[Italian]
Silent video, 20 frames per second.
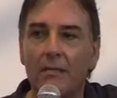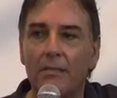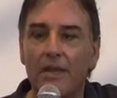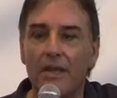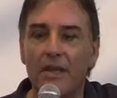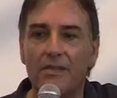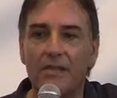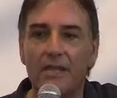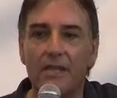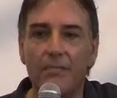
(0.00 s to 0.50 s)

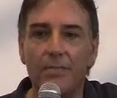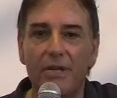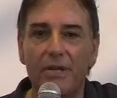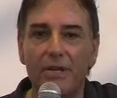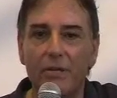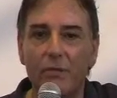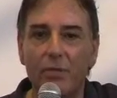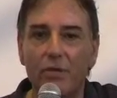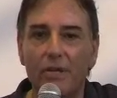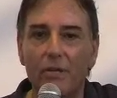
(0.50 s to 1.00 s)
per il
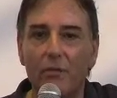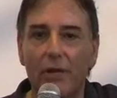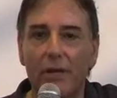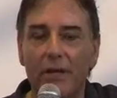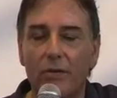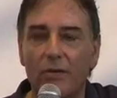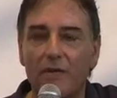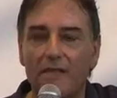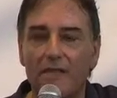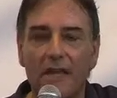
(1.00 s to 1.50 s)
semplice motivo
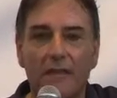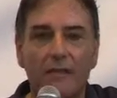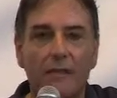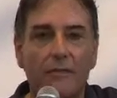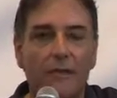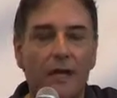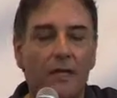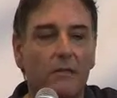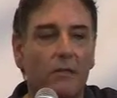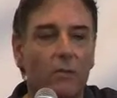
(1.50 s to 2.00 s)
che non è,
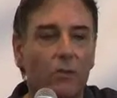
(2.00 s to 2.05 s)
fatto,